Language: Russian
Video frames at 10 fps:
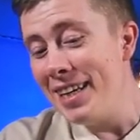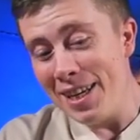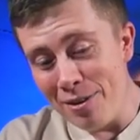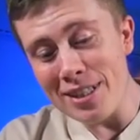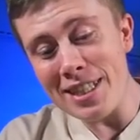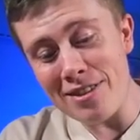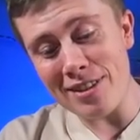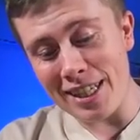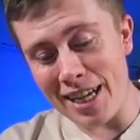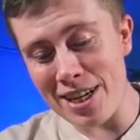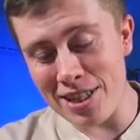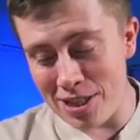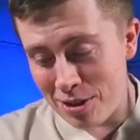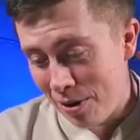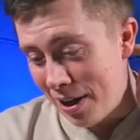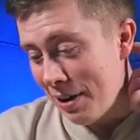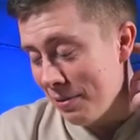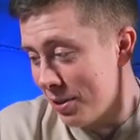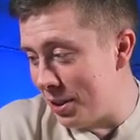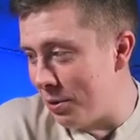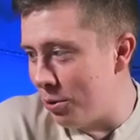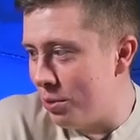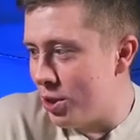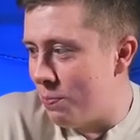И вот здесь вот такая же история. Ты, ты думаешь,